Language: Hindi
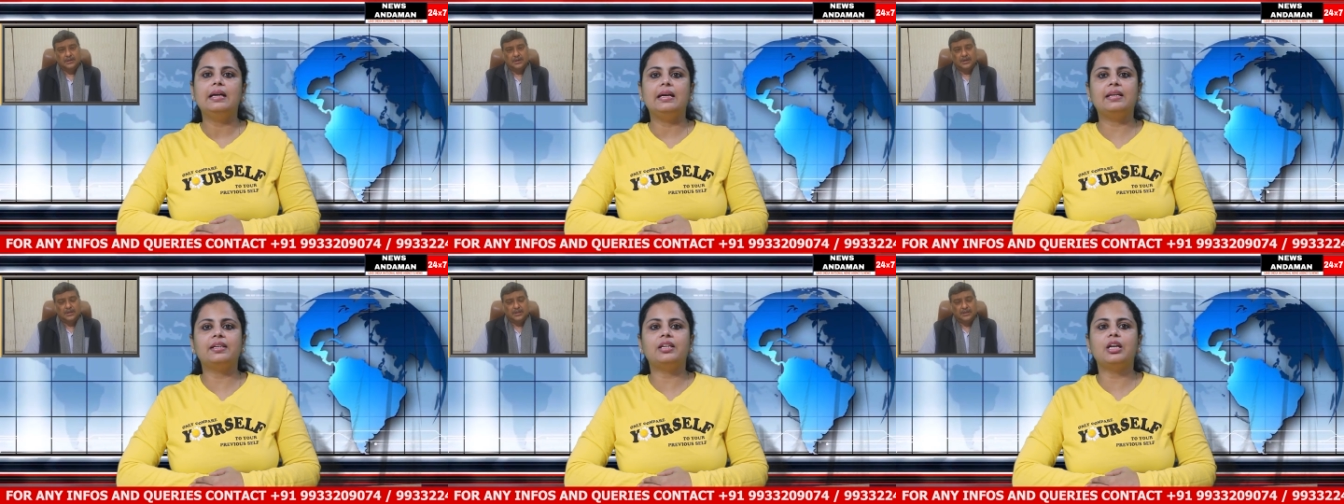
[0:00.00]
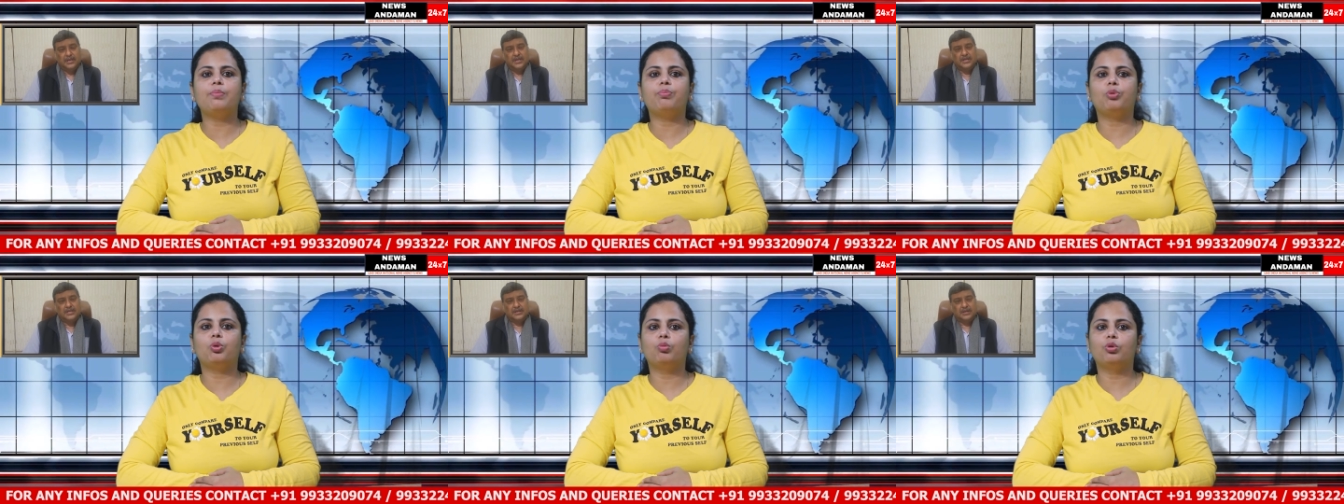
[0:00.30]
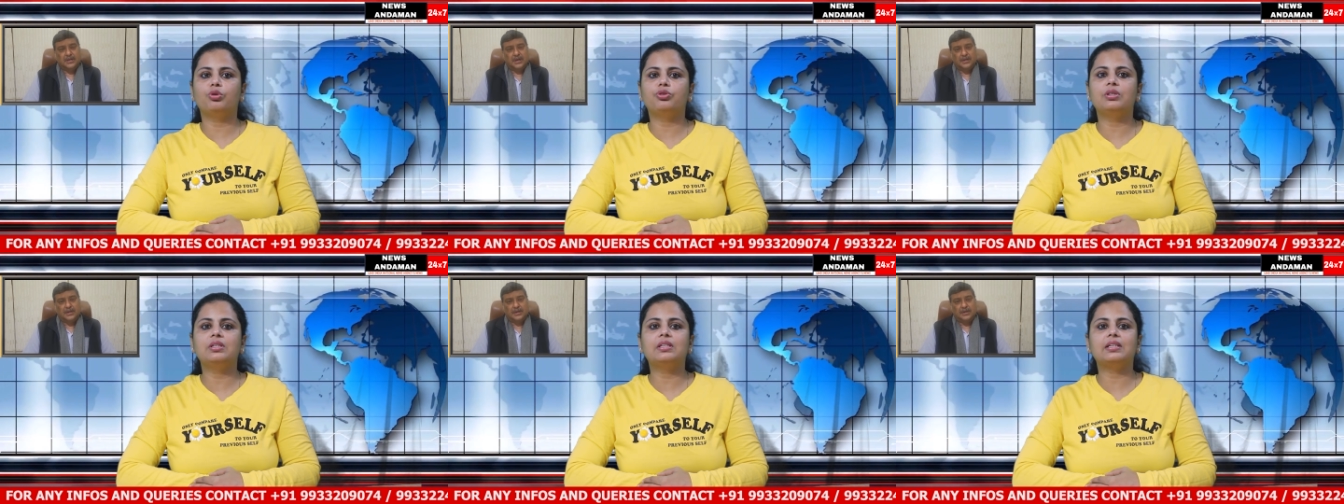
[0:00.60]
इनके
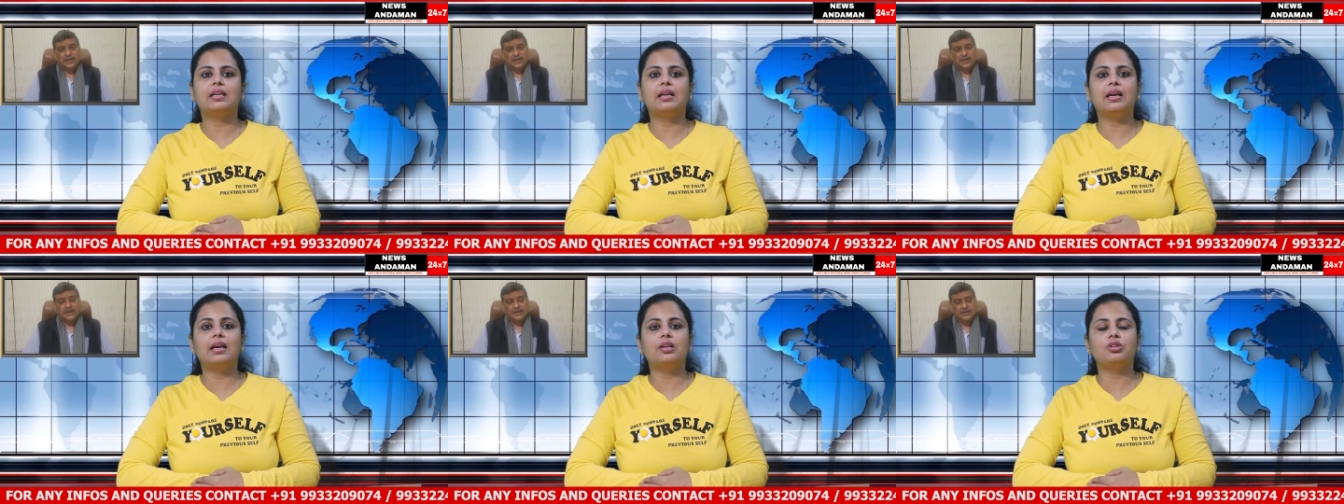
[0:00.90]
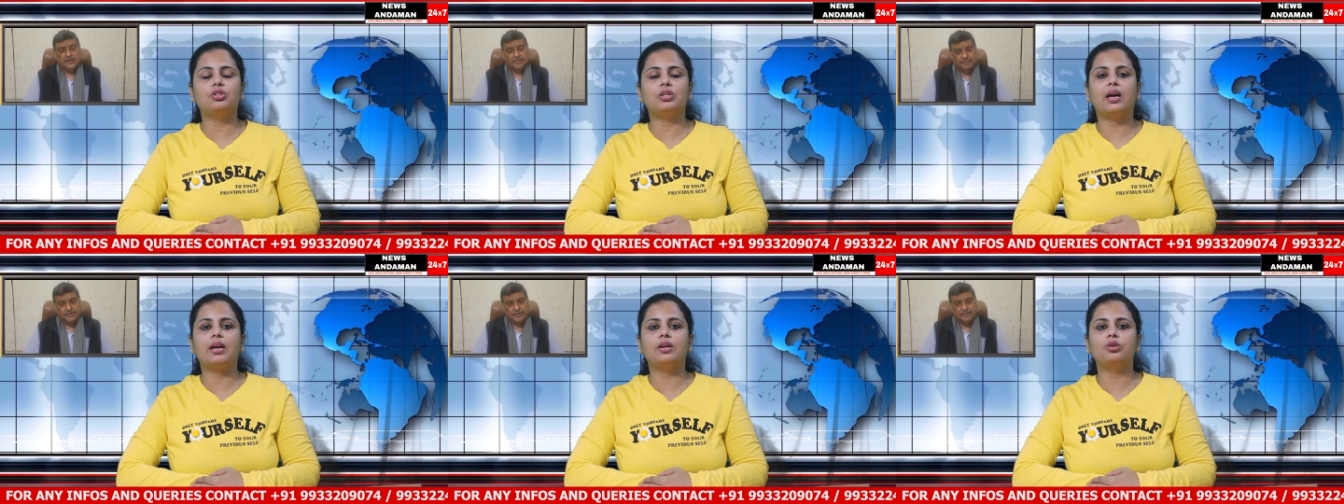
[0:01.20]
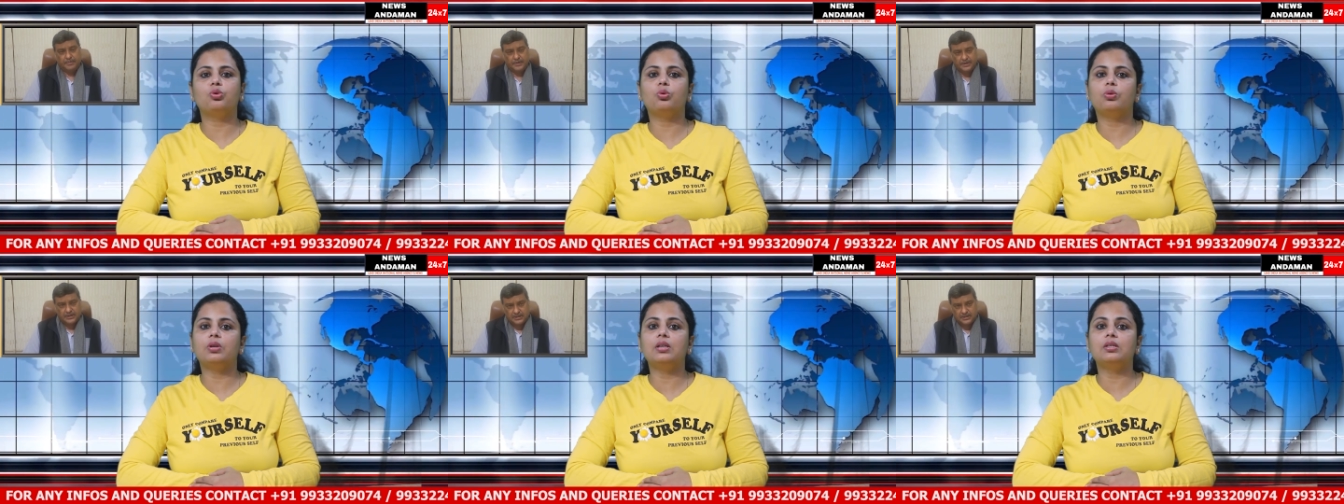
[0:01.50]
प्रमोशन किए जाए
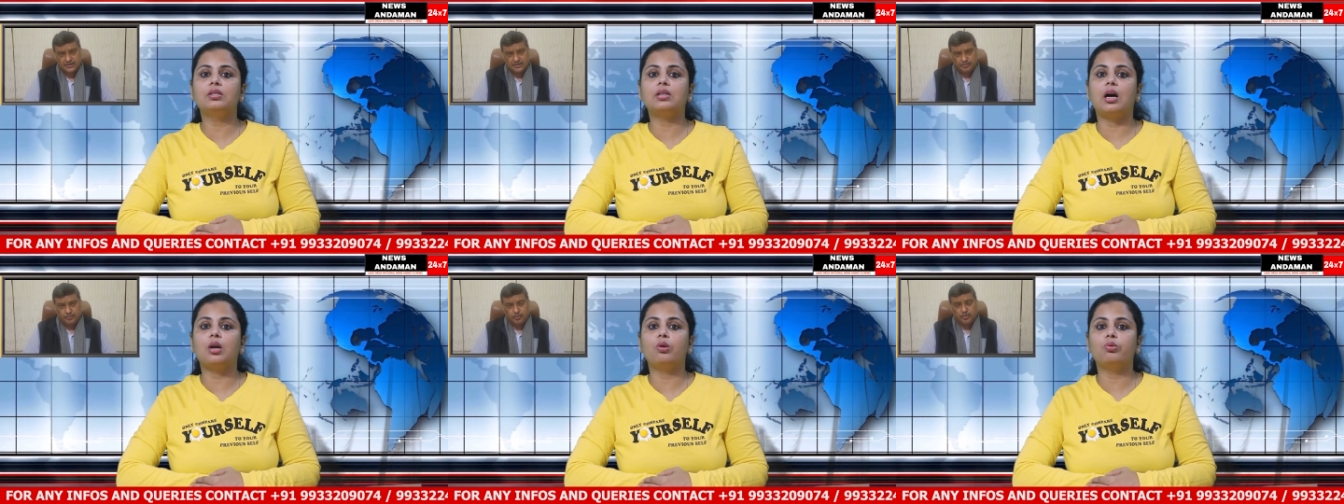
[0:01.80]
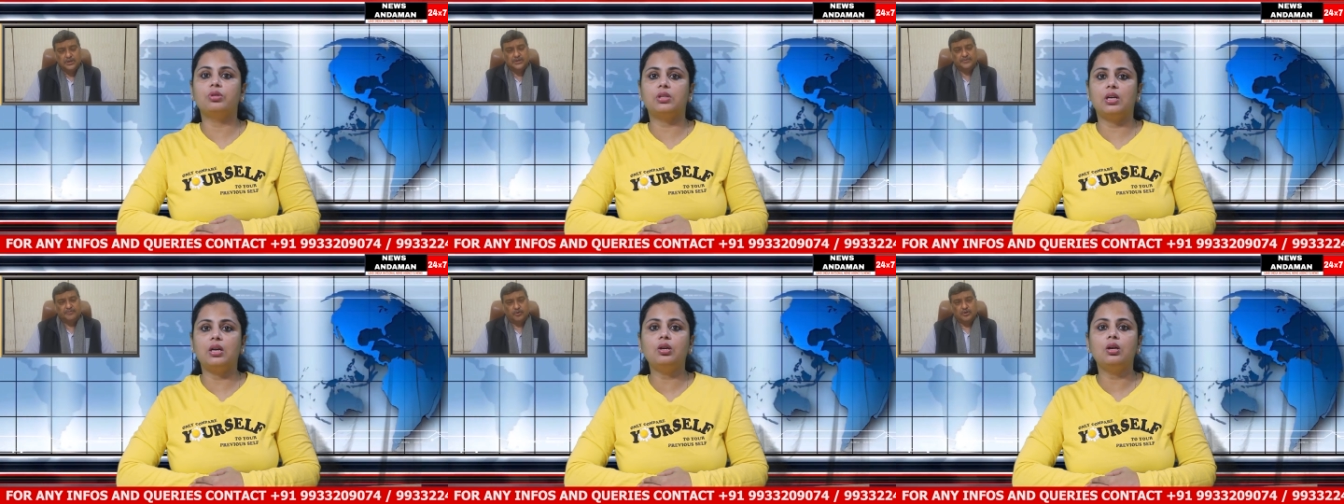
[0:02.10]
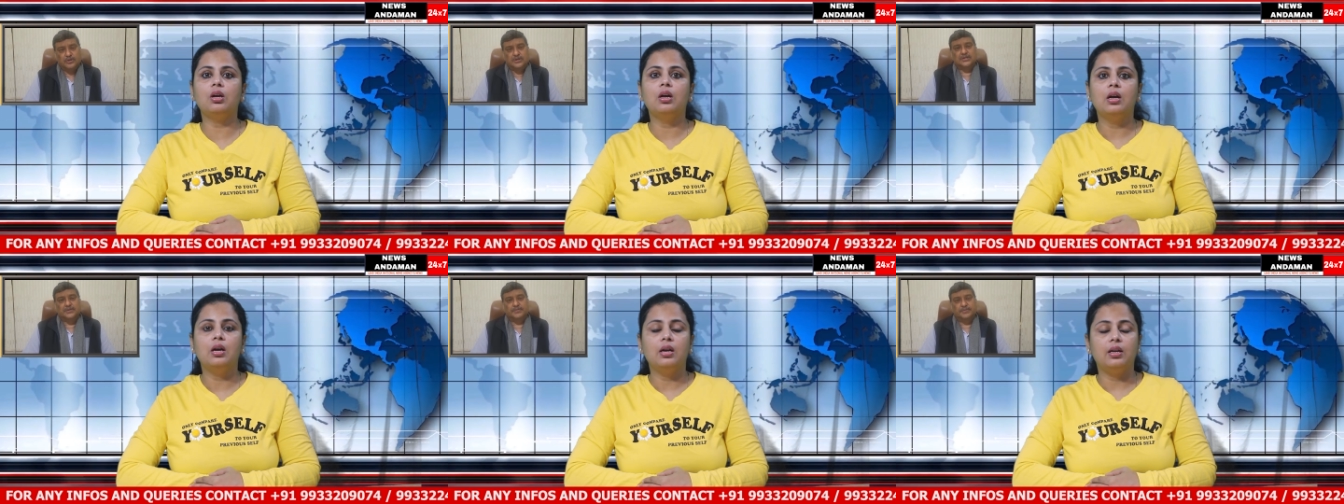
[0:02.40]
जो कि सालों
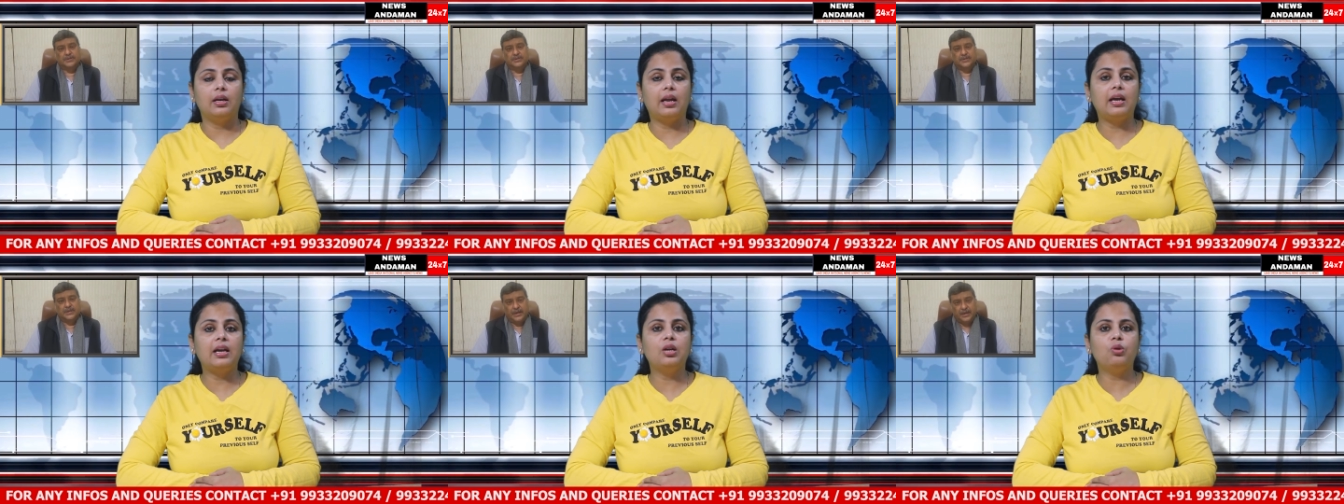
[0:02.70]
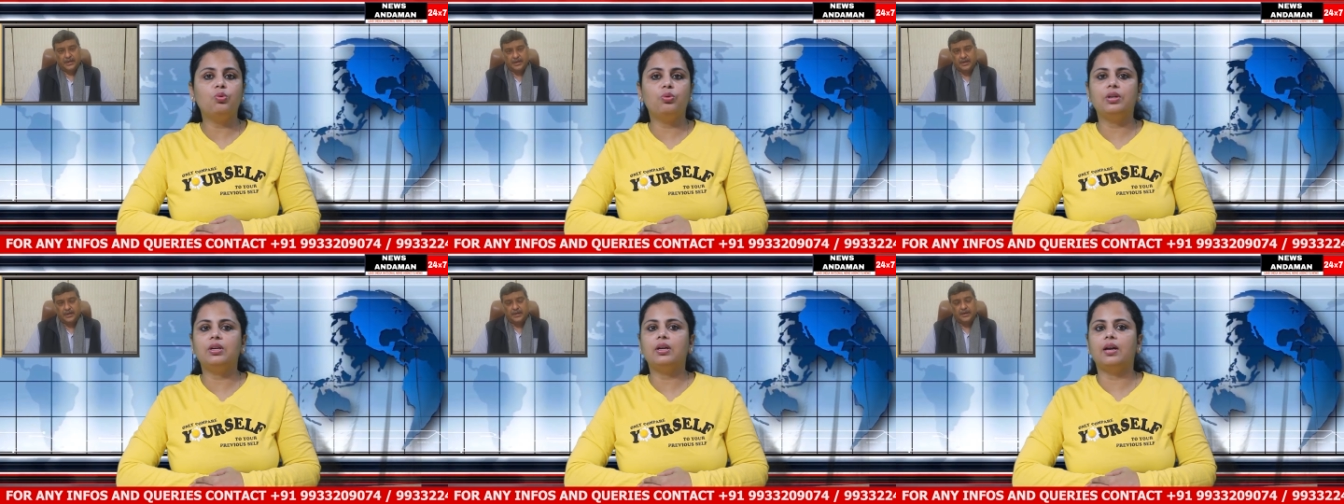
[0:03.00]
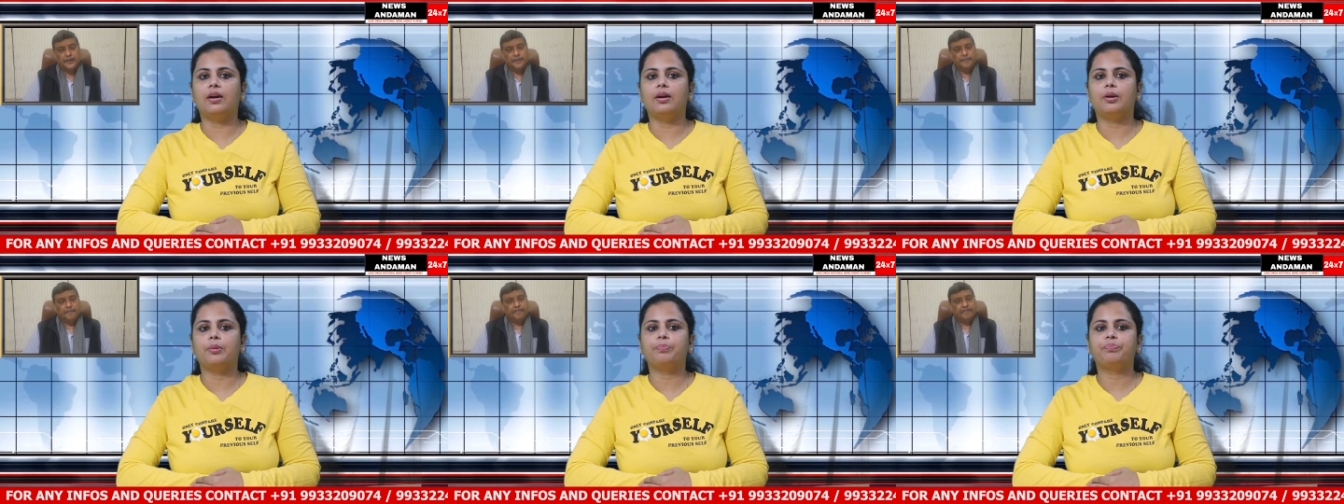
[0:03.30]
से नहीं हुई
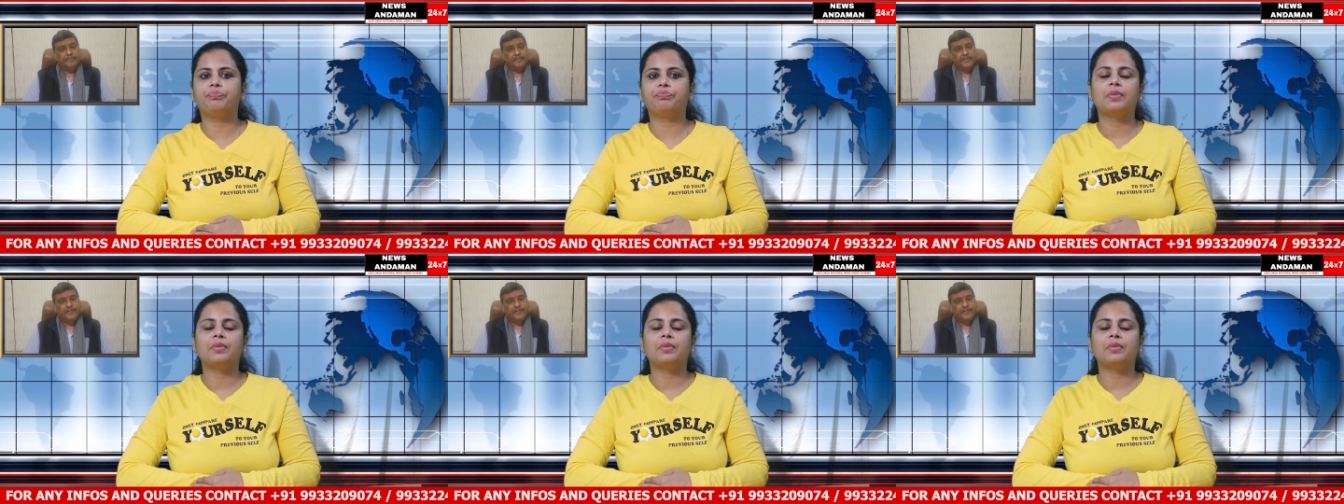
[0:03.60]
है